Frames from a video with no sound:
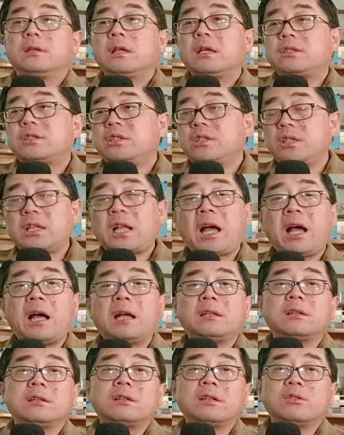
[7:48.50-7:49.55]
那其
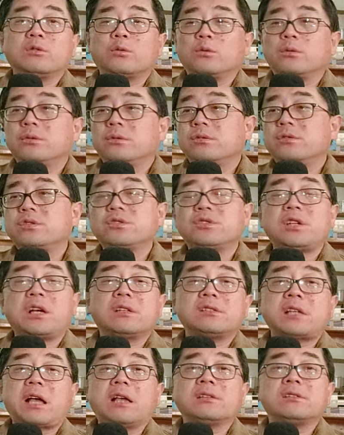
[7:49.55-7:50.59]
他的那种自
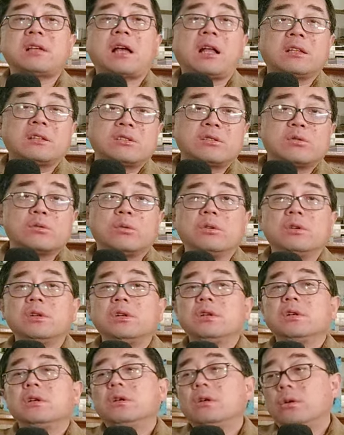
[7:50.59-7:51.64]
相残杀的这种，
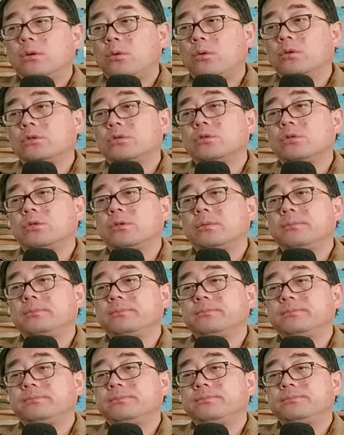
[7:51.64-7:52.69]
或者说。
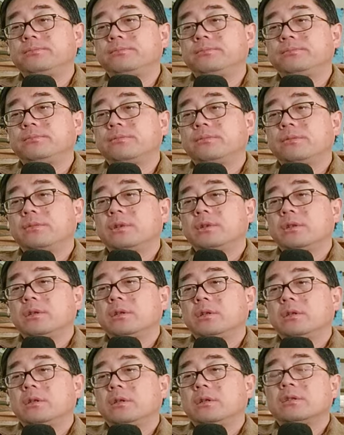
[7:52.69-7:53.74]

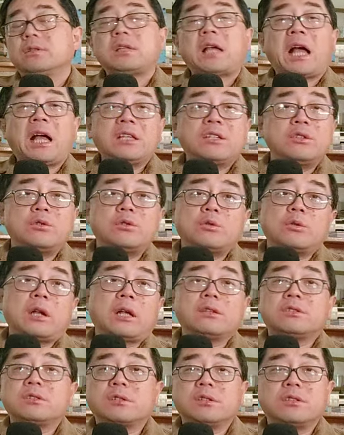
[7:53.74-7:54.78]
杀鸡取
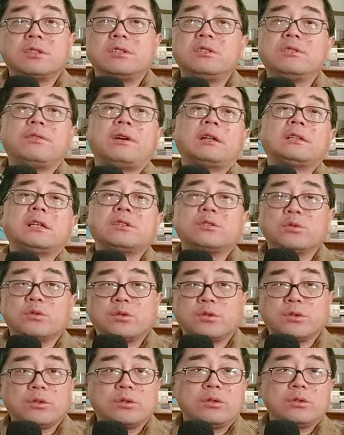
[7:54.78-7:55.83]
卵式的经济发展就
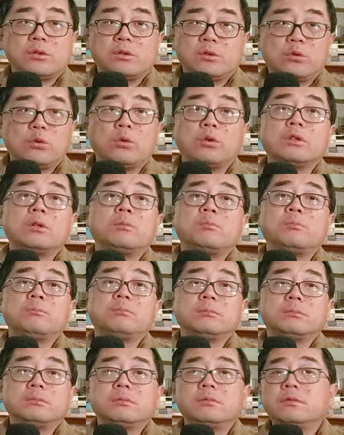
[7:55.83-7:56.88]
是多的
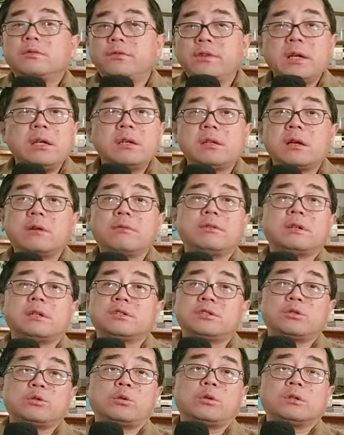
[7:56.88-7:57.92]
非常非常
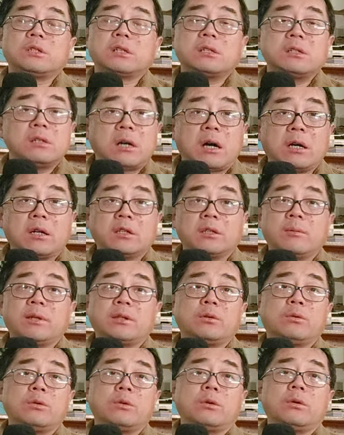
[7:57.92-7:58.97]
之多，在各个行业里面
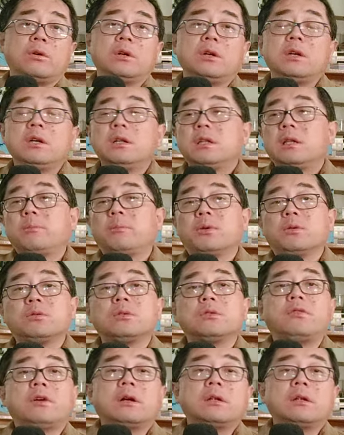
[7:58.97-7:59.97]
都有。那比如说